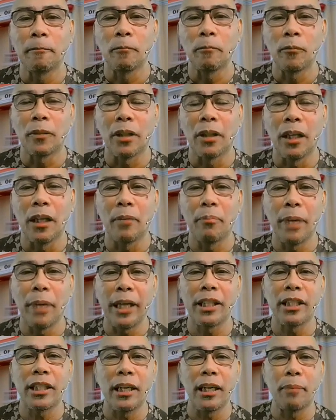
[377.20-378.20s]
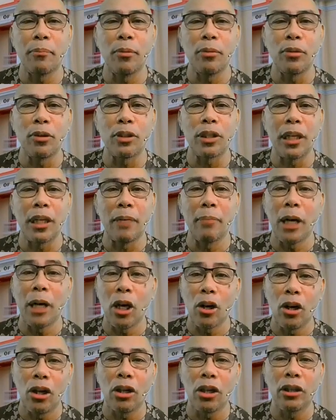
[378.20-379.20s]
uh, based sila po sa
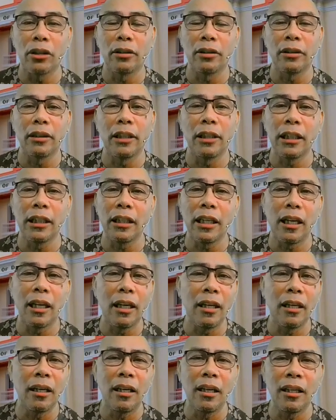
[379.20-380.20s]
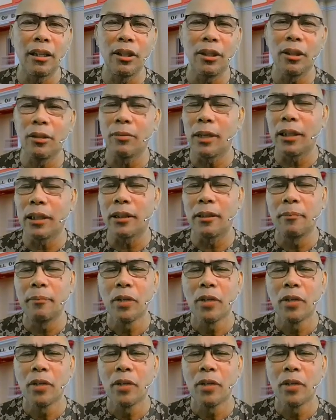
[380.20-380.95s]
Bangkok at uh, you know what